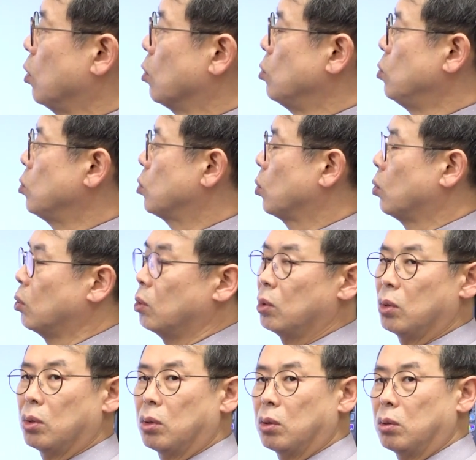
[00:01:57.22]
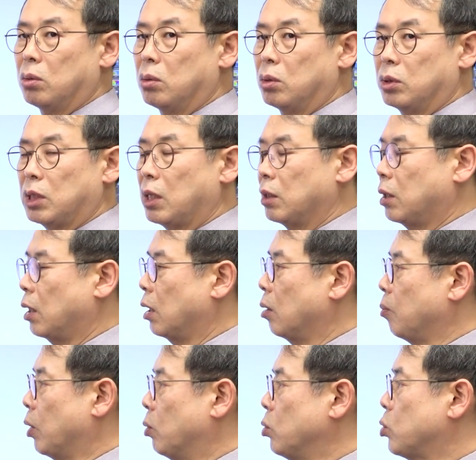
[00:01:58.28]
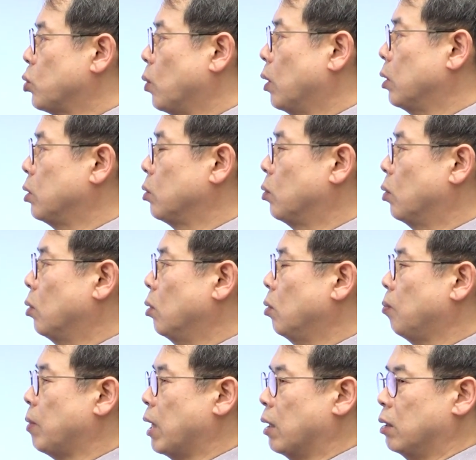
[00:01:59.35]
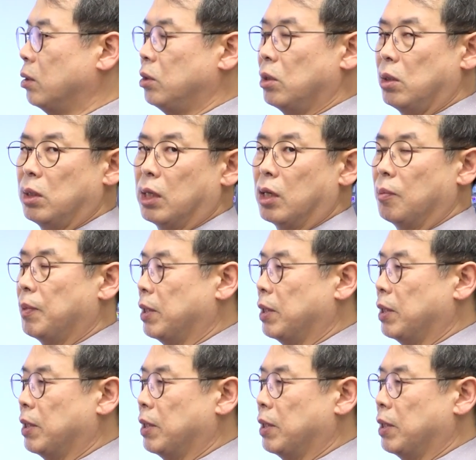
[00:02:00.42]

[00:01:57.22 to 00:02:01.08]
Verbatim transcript: 연소 상태가 매우 좋아지고 많은 열량이